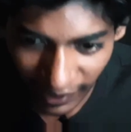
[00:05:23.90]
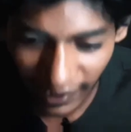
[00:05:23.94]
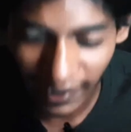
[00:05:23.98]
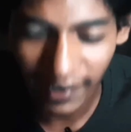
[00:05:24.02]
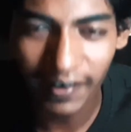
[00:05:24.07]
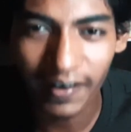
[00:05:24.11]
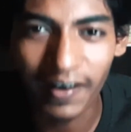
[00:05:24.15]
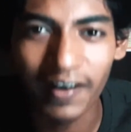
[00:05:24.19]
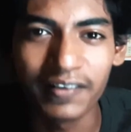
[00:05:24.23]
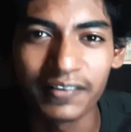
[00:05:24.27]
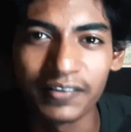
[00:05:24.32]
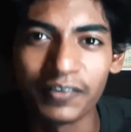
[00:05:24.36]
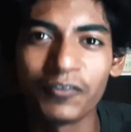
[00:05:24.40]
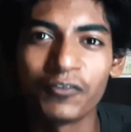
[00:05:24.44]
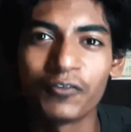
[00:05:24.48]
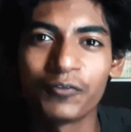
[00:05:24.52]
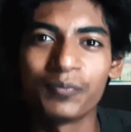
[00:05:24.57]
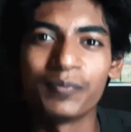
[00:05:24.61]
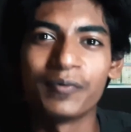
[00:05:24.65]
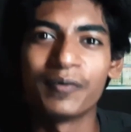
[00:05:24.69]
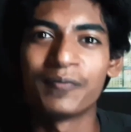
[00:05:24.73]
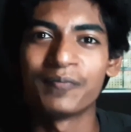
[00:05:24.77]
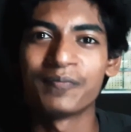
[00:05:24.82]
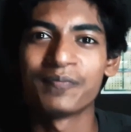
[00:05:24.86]
रह रहा था
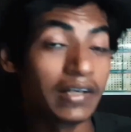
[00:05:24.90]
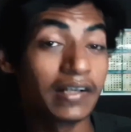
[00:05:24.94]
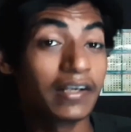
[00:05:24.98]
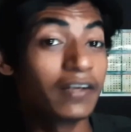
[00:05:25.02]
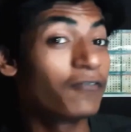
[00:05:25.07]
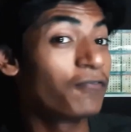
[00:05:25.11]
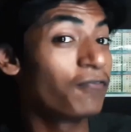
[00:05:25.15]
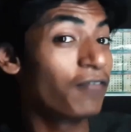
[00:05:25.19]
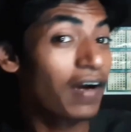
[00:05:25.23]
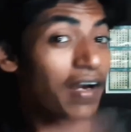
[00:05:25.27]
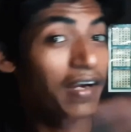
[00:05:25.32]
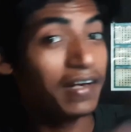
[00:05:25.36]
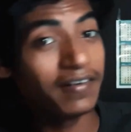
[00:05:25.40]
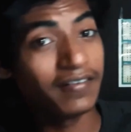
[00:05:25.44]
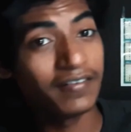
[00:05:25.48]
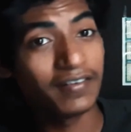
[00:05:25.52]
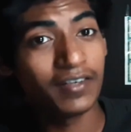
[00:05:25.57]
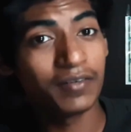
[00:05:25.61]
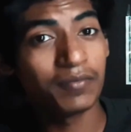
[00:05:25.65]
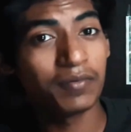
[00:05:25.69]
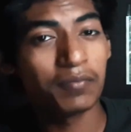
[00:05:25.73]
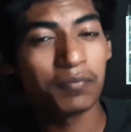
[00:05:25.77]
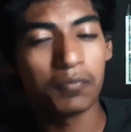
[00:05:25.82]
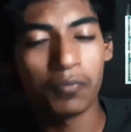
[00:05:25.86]
उसमें लेकिन फाइट
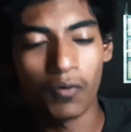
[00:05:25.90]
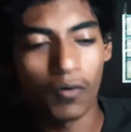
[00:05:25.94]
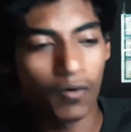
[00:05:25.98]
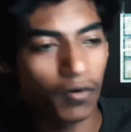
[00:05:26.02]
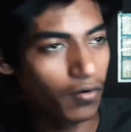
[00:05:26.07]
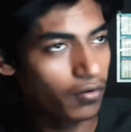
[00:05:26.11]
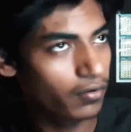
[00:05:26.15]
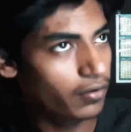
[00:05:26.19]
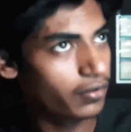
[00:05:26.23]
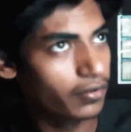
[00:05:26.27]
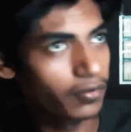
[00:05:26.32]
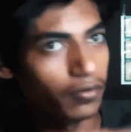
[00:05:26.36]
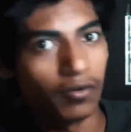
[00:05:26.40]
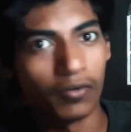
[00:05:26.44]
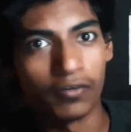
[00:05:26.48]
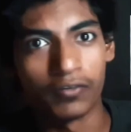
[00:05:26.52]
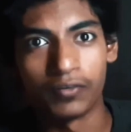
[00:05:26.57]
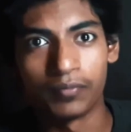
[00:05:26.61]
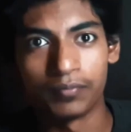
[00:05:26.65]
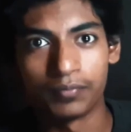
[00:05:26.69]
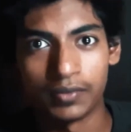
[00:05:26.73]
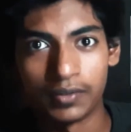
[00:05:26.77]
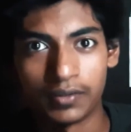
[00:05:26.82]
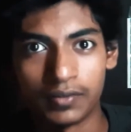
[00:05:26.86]
सीन में बहुत ही
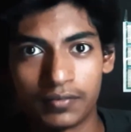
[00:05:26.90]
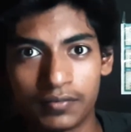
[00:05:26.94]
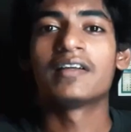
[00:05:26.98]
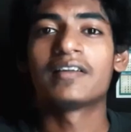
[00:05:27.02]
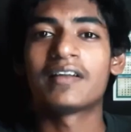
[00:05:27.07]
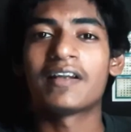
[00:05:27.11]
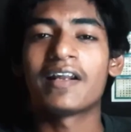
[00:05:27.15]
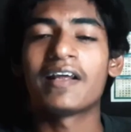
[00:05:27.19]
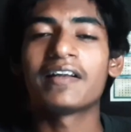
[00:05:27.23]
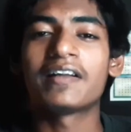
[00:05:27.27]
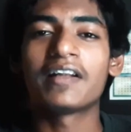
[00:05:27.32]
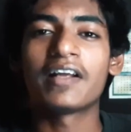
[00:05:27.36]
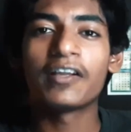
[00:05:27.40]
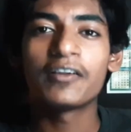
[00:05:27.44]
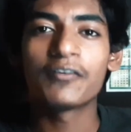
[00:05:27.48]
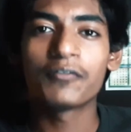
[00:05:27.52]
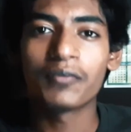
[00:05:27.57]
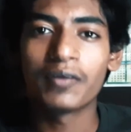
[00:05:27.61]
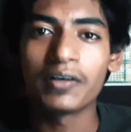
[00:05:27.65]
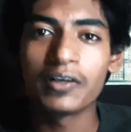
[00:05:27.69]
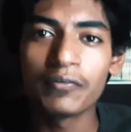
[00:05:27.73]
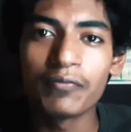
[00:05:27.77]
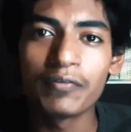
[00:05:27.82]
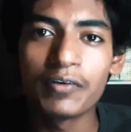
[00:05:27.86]
औसम था इतना ही था
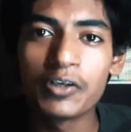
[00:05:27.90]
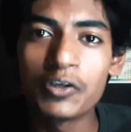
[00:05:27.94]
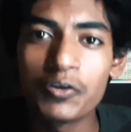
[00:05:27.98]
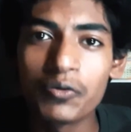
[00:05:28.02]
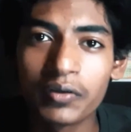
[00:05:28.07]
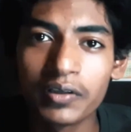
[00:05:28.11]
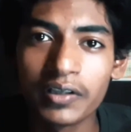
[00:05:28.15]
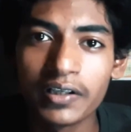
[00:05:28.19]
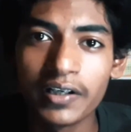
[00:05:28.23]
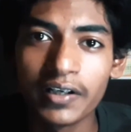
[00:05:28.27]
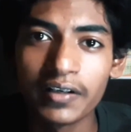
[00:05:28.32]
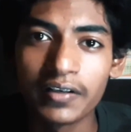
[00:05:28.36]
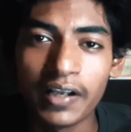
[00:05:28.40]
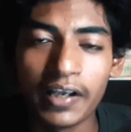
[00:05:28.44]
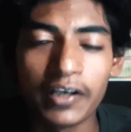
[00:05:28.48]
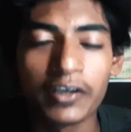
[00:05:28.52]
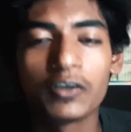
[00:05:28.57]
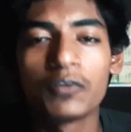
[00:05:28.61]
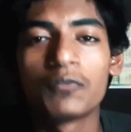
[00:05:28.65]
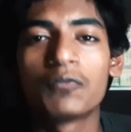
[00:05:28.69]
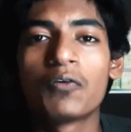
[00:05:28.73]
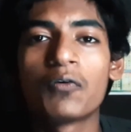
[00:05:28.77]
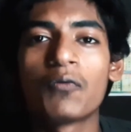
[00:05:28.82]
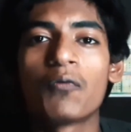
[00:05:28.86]
इस वाली वीडियो के लिए
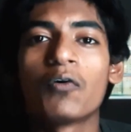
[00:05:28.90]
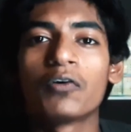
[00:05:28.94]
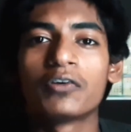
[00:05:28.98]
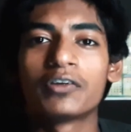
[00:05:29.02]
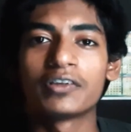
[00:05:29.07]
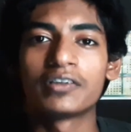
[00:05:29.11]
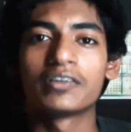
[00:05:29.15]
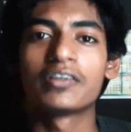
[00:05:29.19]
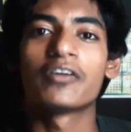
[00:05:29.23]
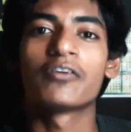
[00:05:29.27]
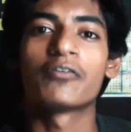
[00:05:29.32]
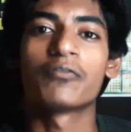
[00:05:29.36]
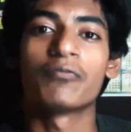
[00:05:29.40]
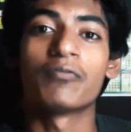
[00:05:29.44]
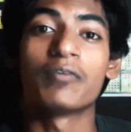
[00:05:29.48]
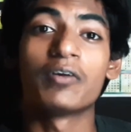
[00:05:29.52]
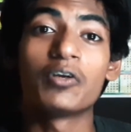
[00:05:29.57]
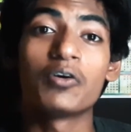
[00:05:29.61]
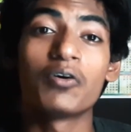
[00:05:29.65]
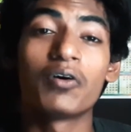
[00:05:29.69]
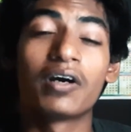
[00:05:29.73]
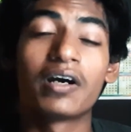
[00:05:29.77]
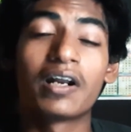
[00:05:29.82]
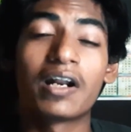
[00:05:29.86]
थैंक यू फॉर वॉचिंग दिस
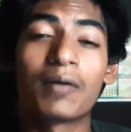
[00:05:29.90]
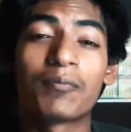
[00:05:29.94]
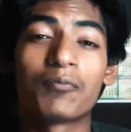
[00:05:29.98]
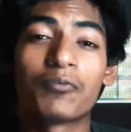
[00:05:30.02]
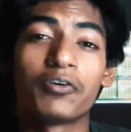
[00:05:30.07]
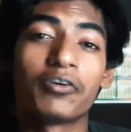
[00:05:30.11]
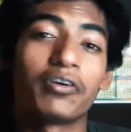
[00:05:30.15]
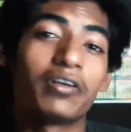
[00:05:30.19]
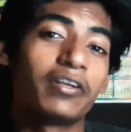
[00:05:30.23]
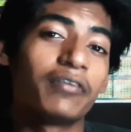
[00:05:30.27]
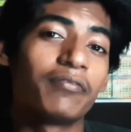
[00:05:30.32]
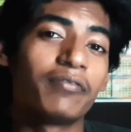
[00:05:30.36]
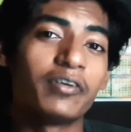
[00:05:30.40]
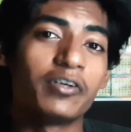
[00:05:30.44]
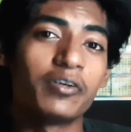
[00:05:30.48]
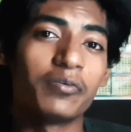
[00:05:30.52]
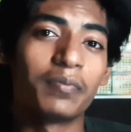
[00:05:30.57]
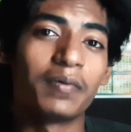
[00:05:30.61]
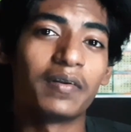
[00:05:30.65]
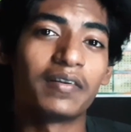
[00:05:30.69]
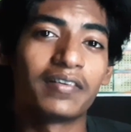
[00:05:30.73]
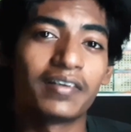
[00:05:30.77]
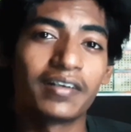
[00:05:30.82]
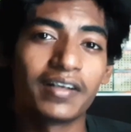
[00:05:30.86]
वीडियो अगर आपको ये वाली
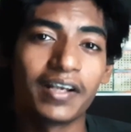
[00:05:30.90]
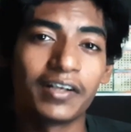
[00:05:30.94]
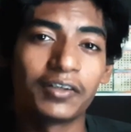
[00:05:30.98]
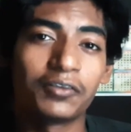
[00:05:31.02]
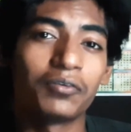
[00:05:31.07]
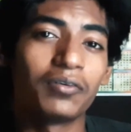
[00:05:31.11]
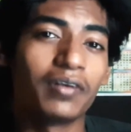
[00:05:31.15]
वीडियो पसंद आई